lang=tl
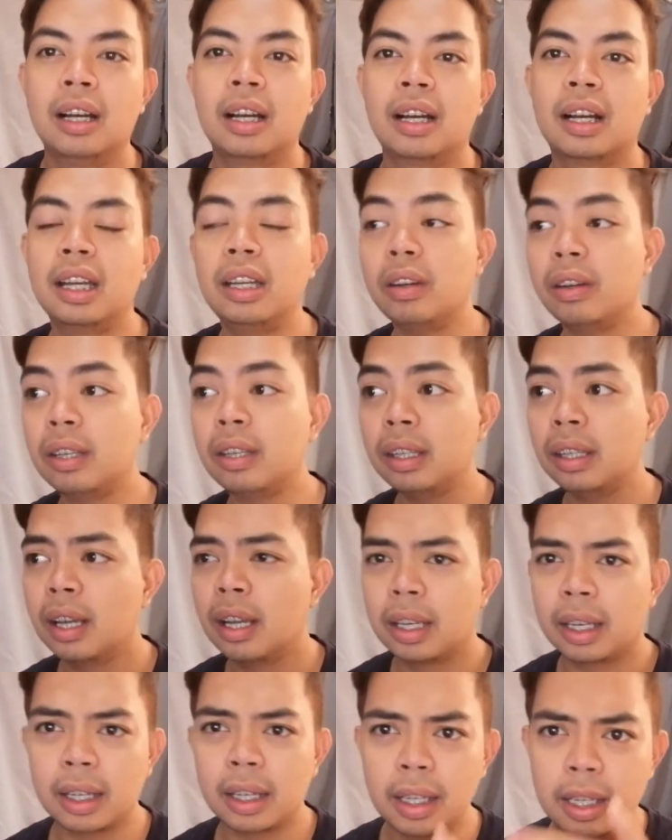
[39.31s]
Ngayon,
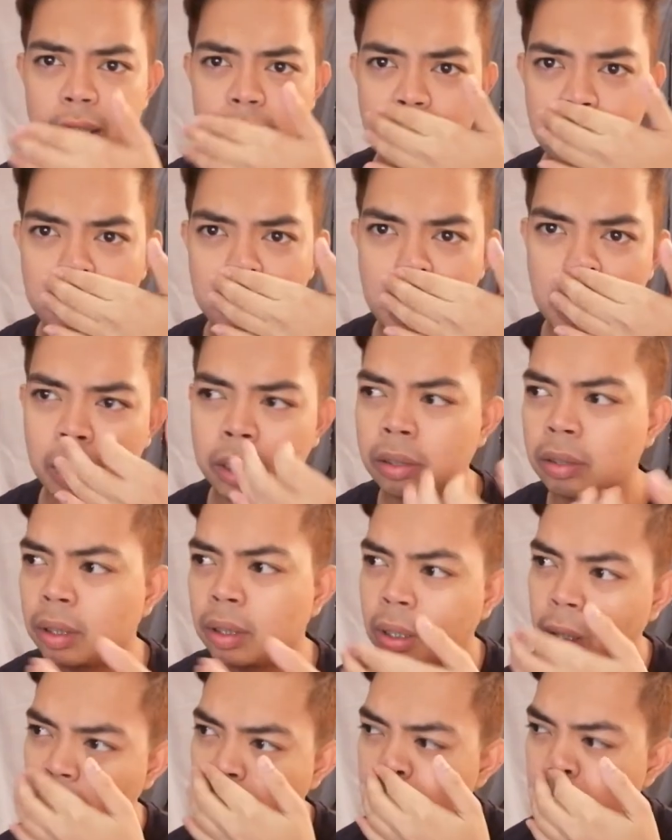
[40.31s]
nag-iisip ka ngayon,
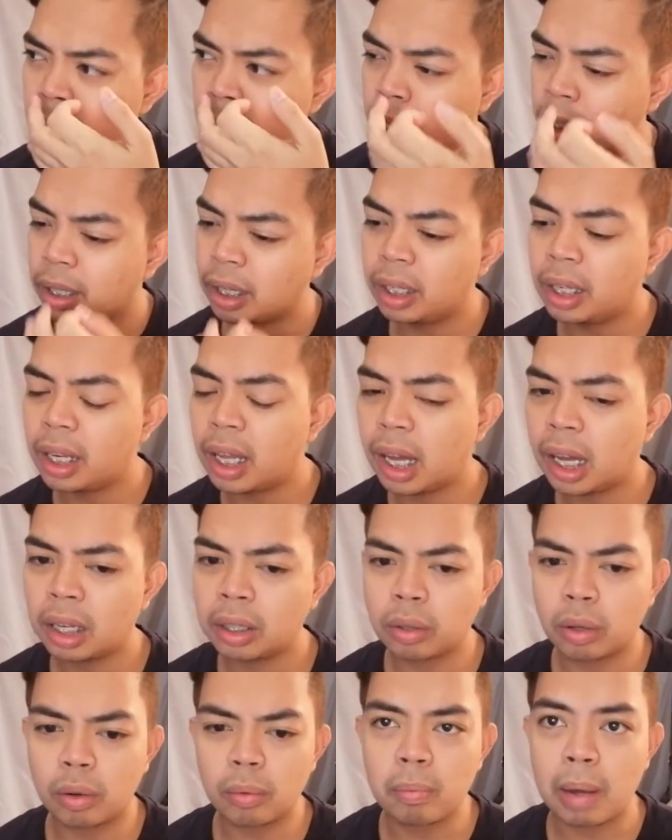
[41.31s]

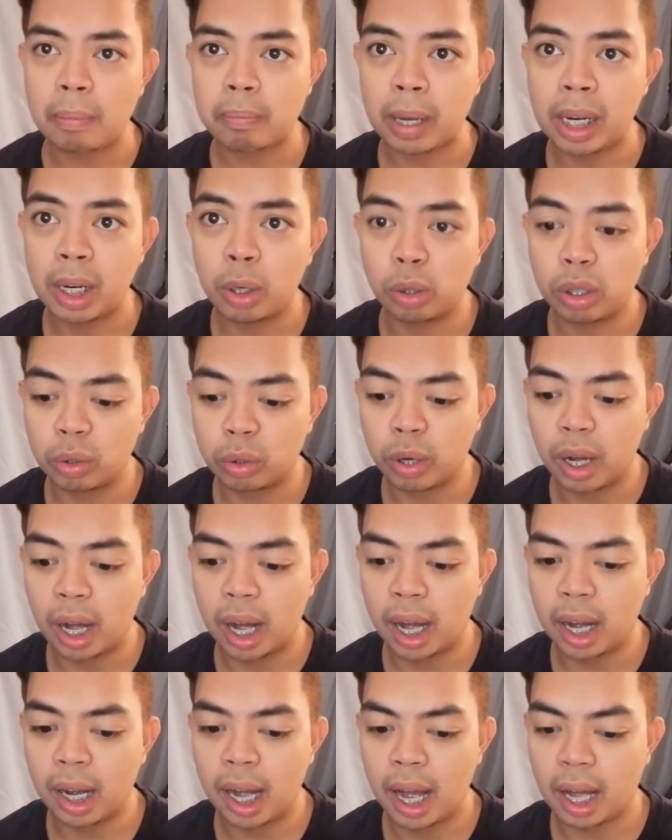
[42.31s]
kailangan kong mapalubo
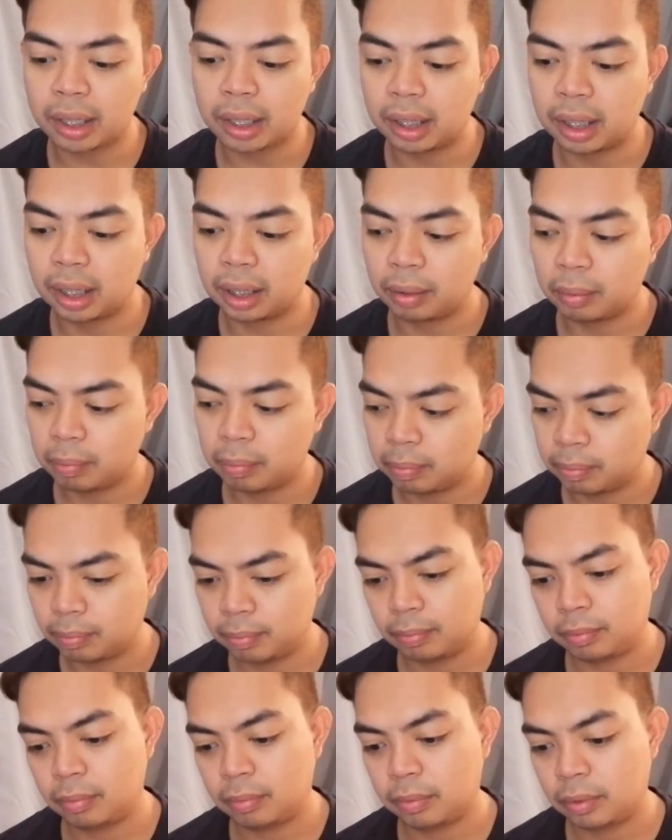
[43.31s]
ang aking
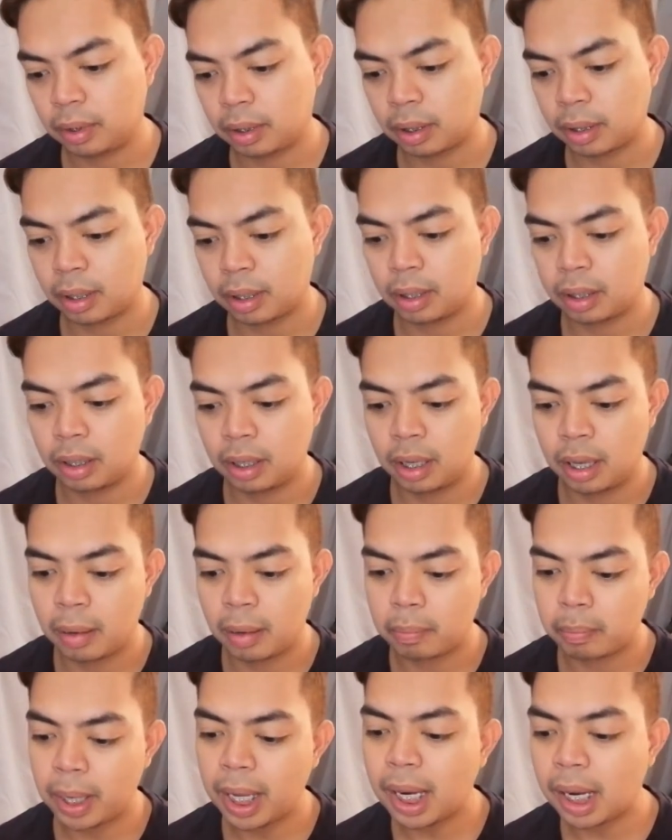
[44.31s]

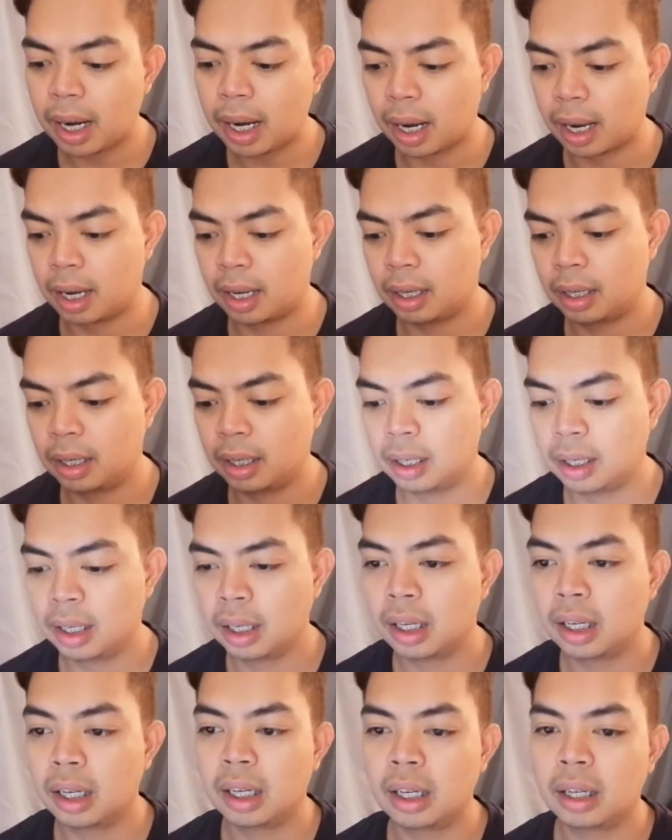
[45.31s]
pera.
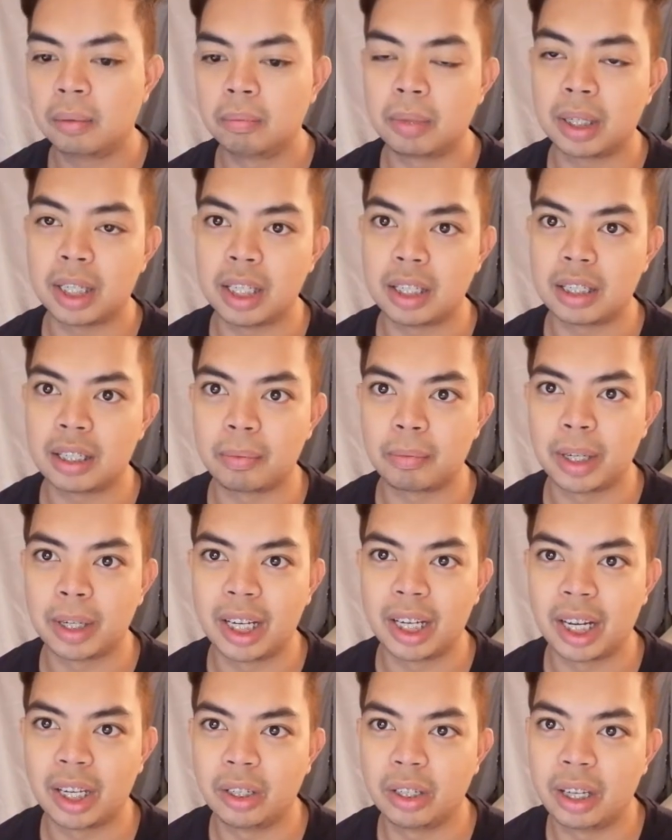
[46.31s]
Mag-iisip ka
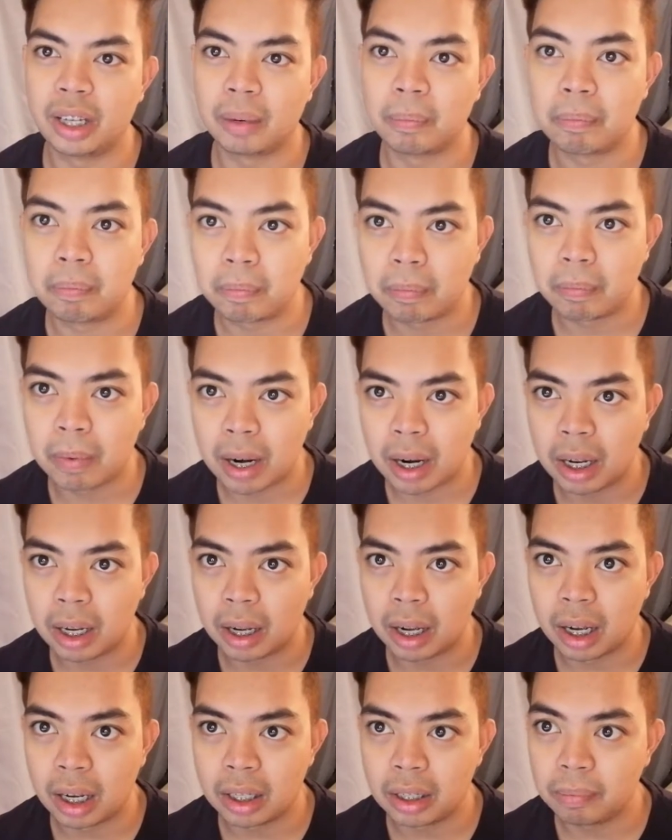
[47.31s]
na ngayon ng
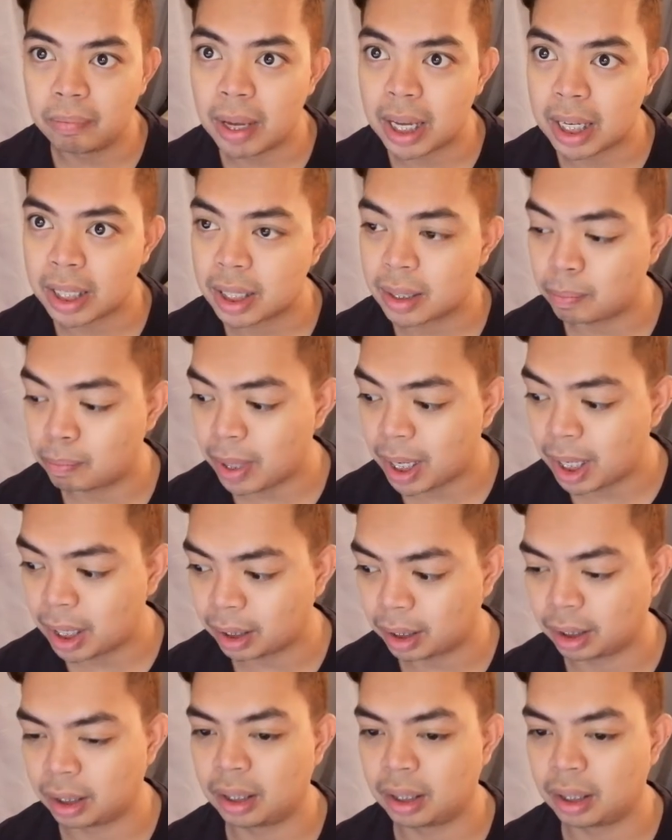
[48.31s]
pa-investment.